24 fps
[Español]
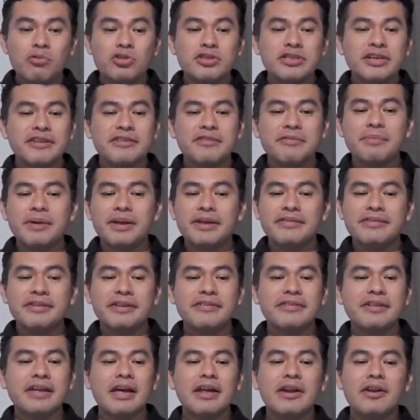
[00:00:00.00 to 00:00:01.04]
Muchas
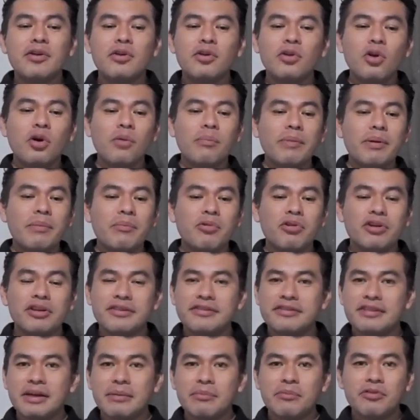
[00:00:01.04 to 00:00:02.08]
veces no
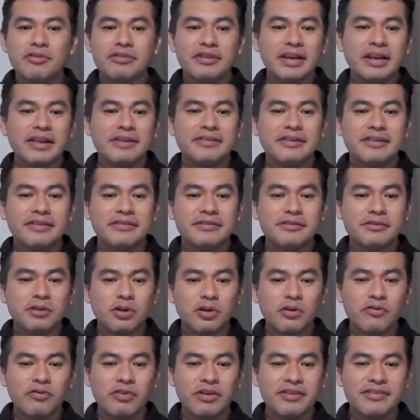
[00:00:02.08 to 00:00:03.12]
memorizamos las
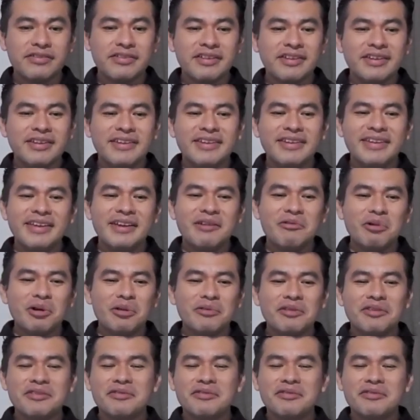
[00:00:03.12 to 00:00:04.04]
estrofas y